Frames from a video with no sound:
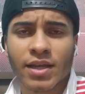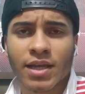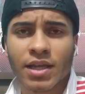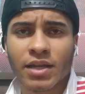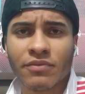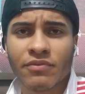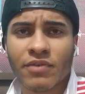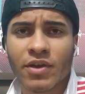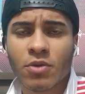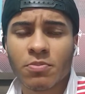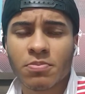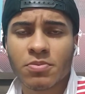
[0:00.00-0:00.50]
que
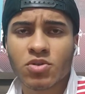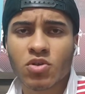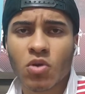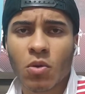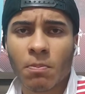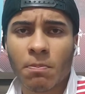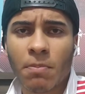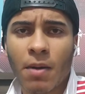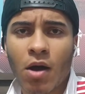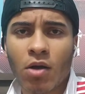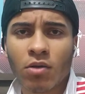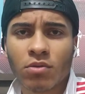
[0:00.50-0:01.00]
ele veio pro
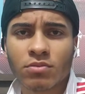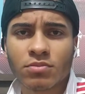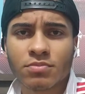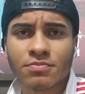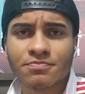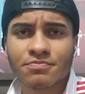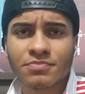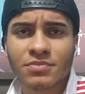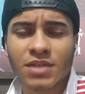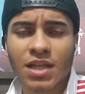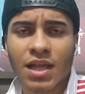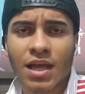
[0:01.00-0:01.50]
São
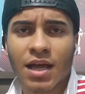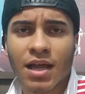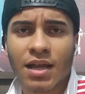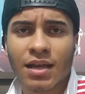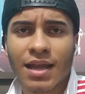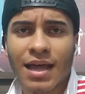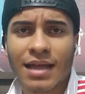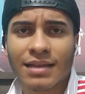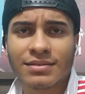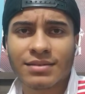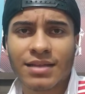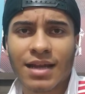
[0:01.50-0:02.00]
Paulo, lá,
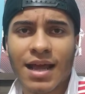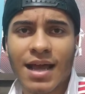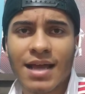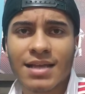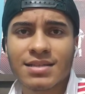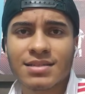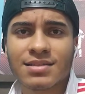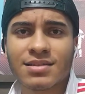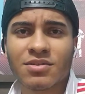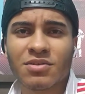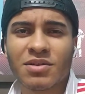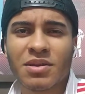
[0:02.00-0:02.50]
lá atrás.